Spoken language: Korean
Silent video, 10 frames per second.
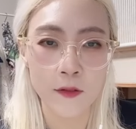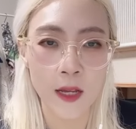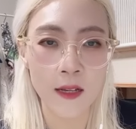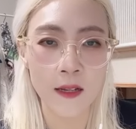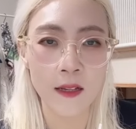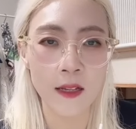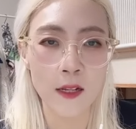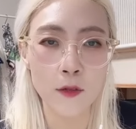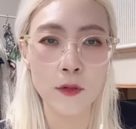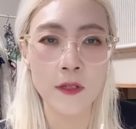최근
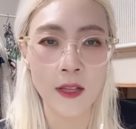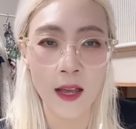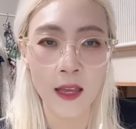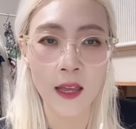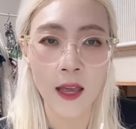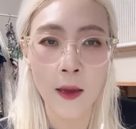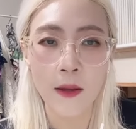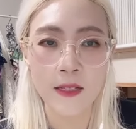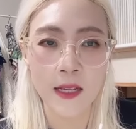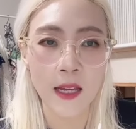일주일 사이
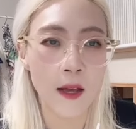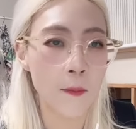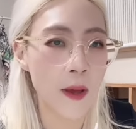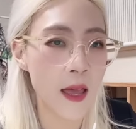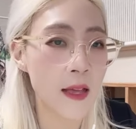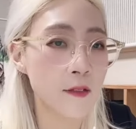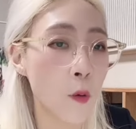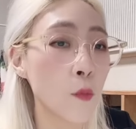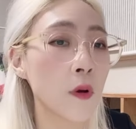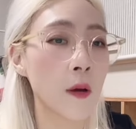시킹 알파의
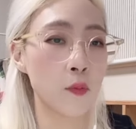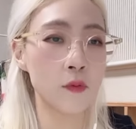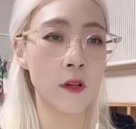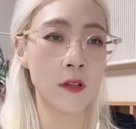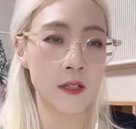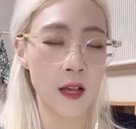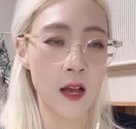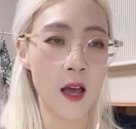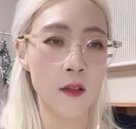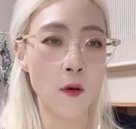전문가 분석
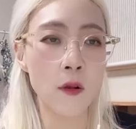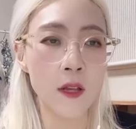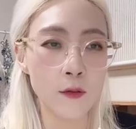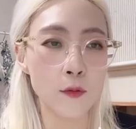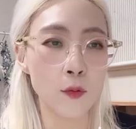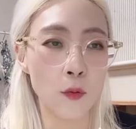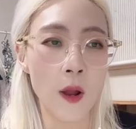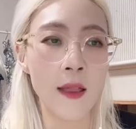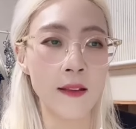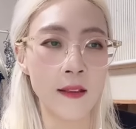기사가 10개 정도
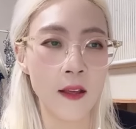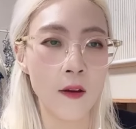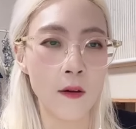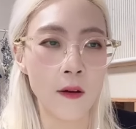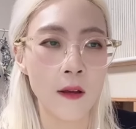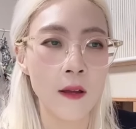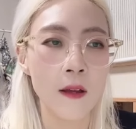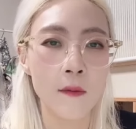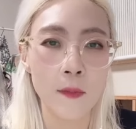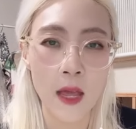올라왔는데요.
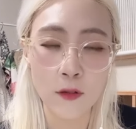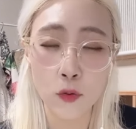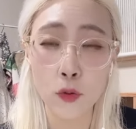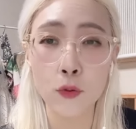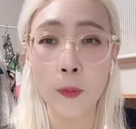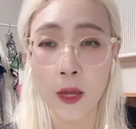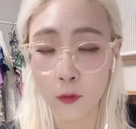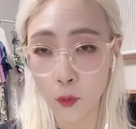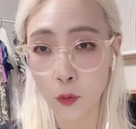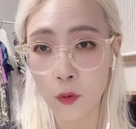매수,
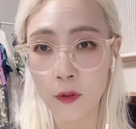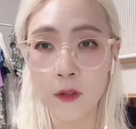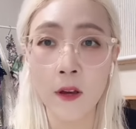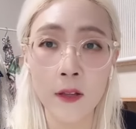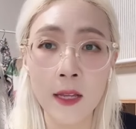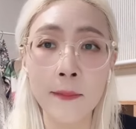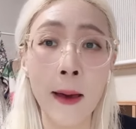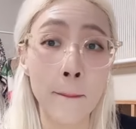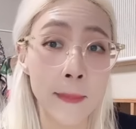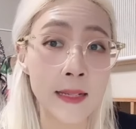매도 의견이
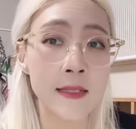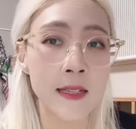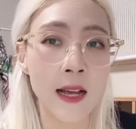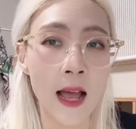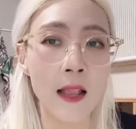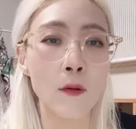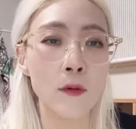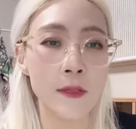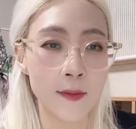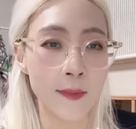반반씩 갈리고
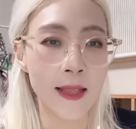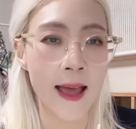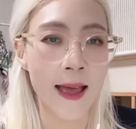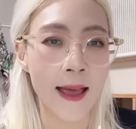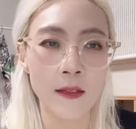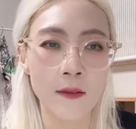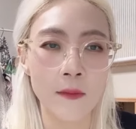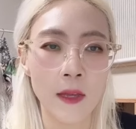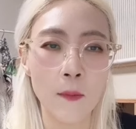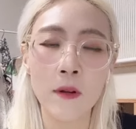있습니다.
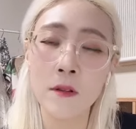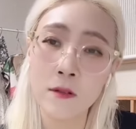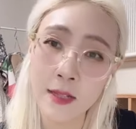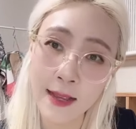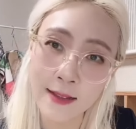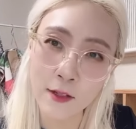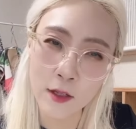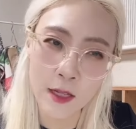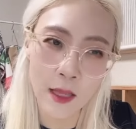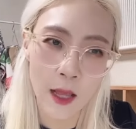이번
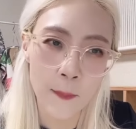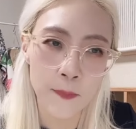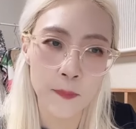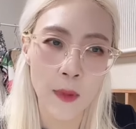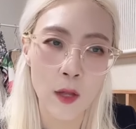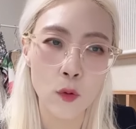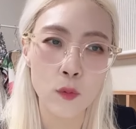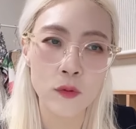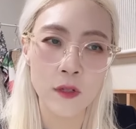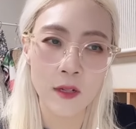영상에서는 매도
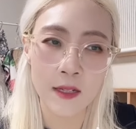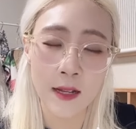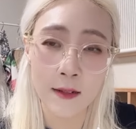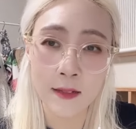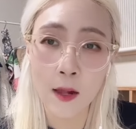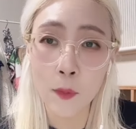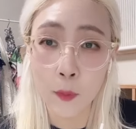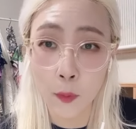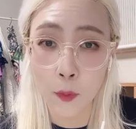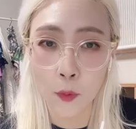분석 기사를
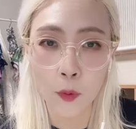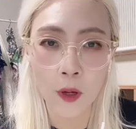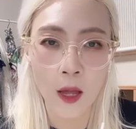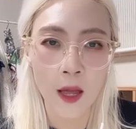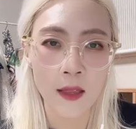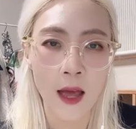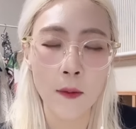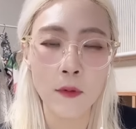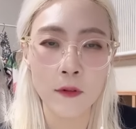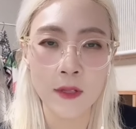살펴보고
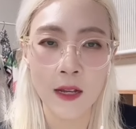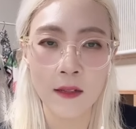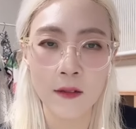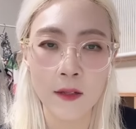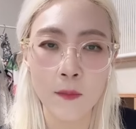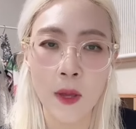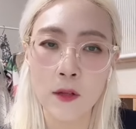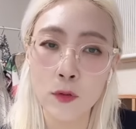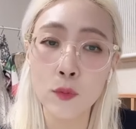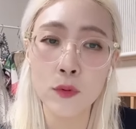다음 영상에서는
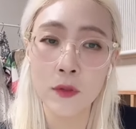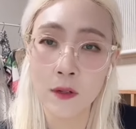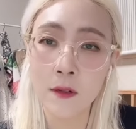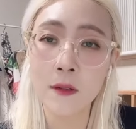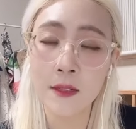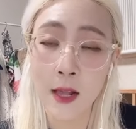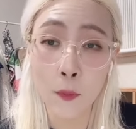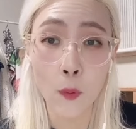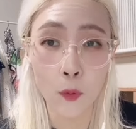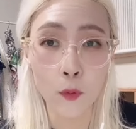매수 분석을
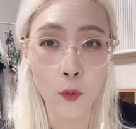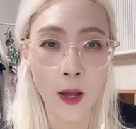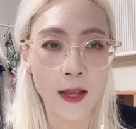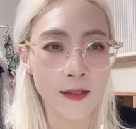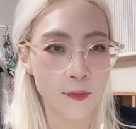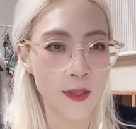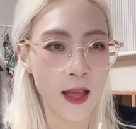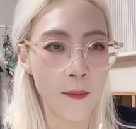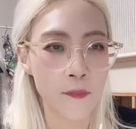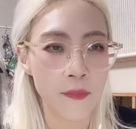살펴보도록
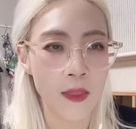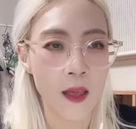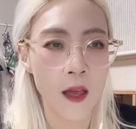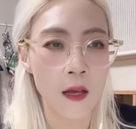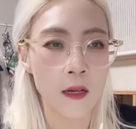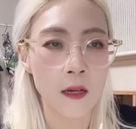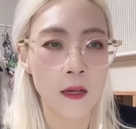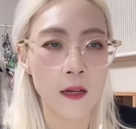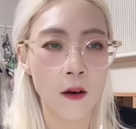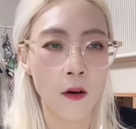하겠습니다.
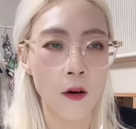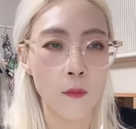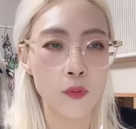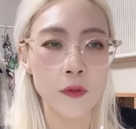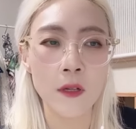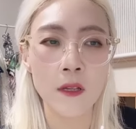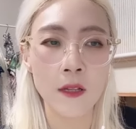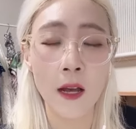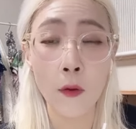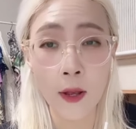어, 분석
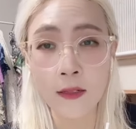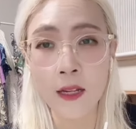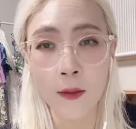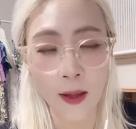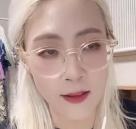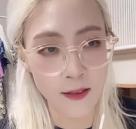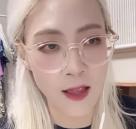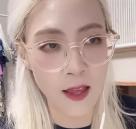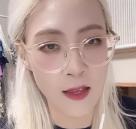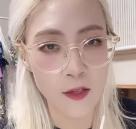기사가 굉장히
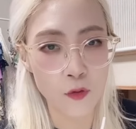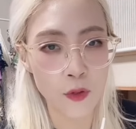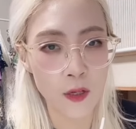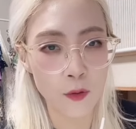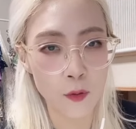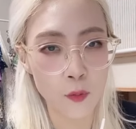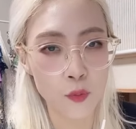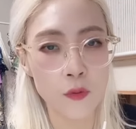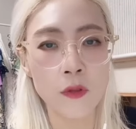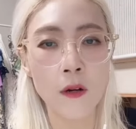많은데 이 중에서도
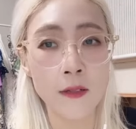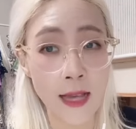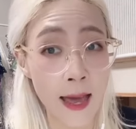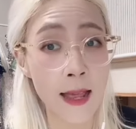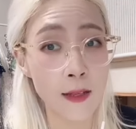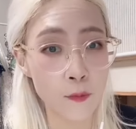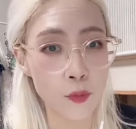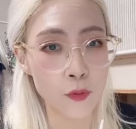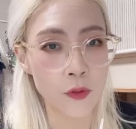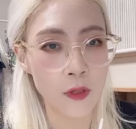분석을 잘하는
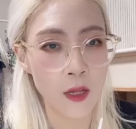분,